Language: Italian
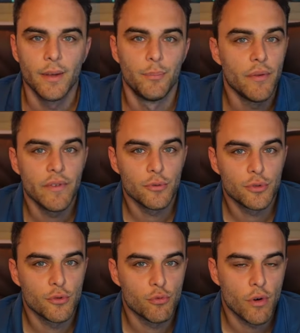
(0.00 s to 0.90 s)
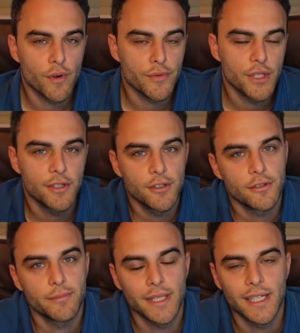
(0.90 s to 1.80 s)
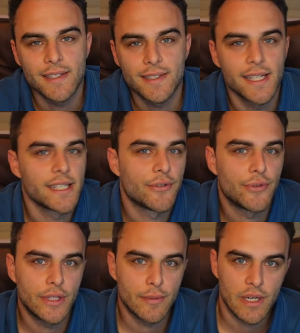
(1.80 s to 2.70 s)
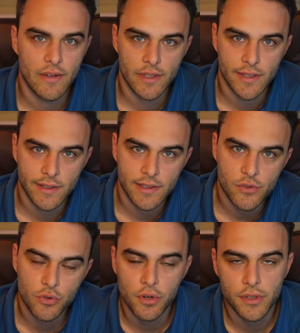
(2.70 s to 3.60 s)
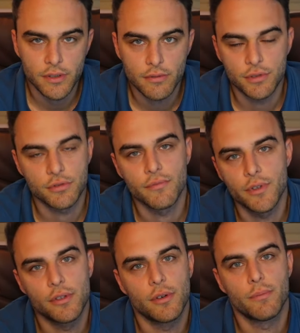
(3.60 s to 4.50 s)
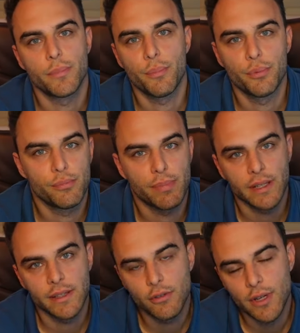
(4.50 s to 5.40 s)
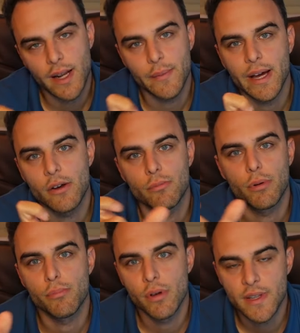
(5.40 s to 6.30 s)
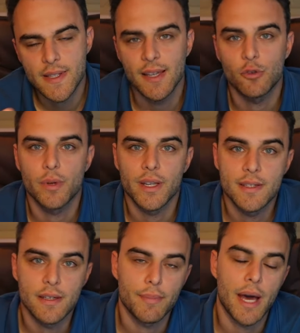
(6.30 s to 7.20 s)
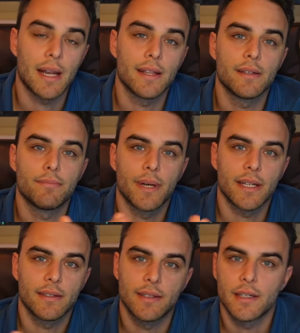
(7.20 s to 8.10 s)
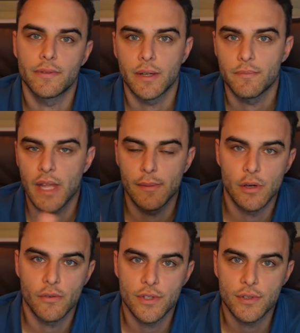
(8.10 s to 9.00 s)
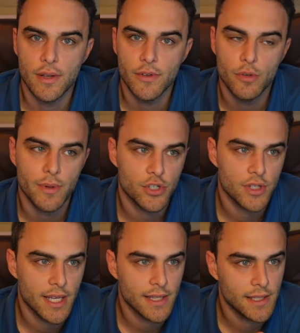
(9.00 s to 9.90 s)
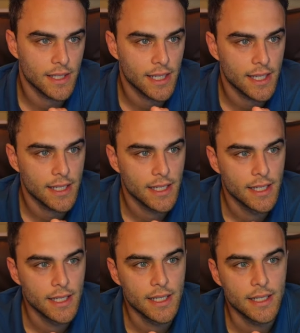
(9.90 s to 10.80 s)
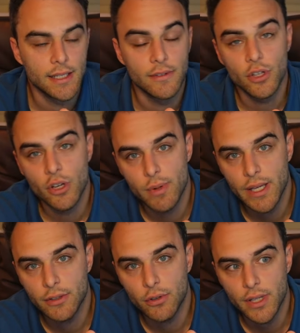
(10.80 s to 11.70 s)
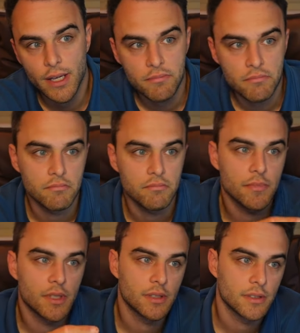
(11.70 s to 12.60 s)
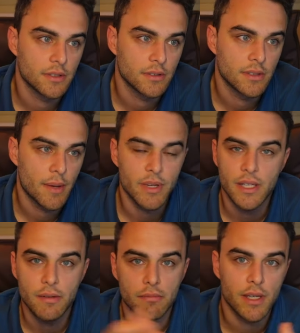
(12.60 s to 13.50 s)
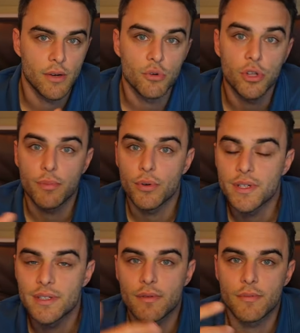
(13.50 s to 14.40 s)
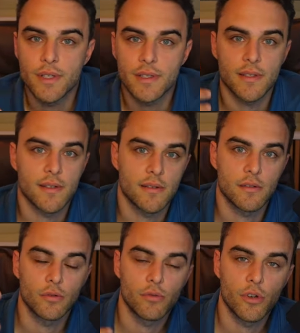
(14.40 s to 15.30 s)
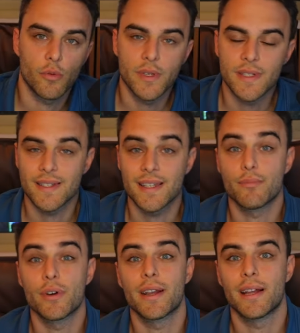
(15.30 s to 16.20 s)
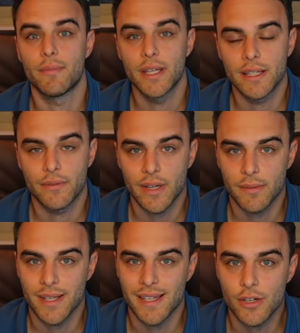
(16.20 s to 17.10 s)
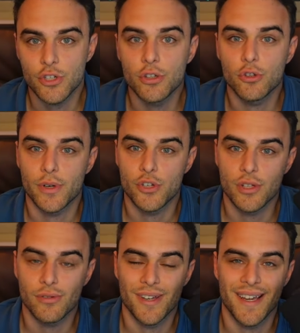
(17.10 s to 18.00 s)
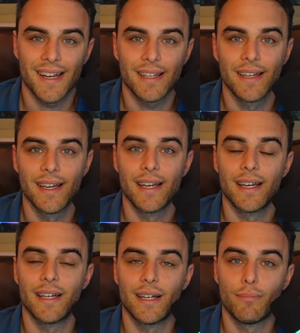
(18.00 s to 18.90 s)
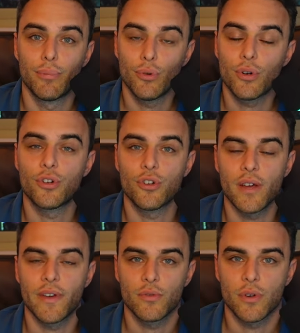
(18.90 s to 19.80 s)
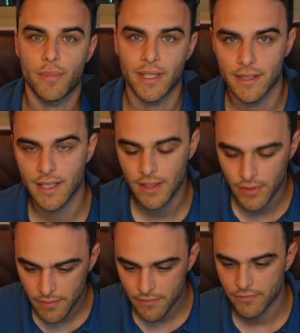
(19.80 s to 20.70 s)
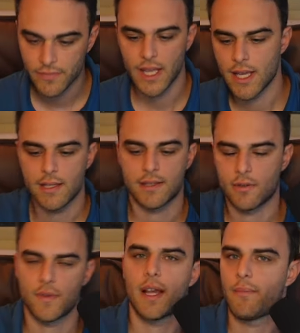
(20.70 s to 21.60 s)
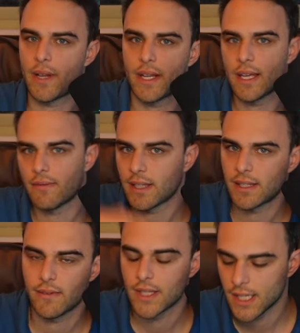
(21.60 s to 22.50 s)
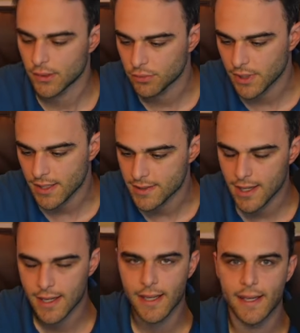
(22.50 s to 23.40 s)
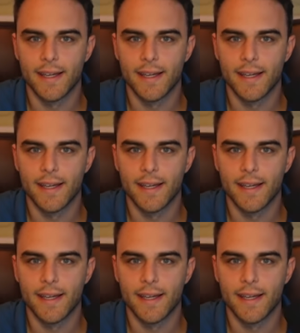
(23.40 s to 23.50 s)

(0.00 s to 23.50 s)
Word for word: Benvenuti in un nuovo video per la serie Affitti brevi in 30 giorni. Questo è un video un po' più particolare, magari un po' più avanzato perché si parla di partita IVA. Abbiamo visto nei video precedenti che eh, non è obbligatoria eh, da aprire, è uno dei pochissimi business, se non l'unico business che puoi realmente fare in maniera 100% legale eh, pur non avendo una partita IVA e se non sai il perché vatti a vedere tutta la serie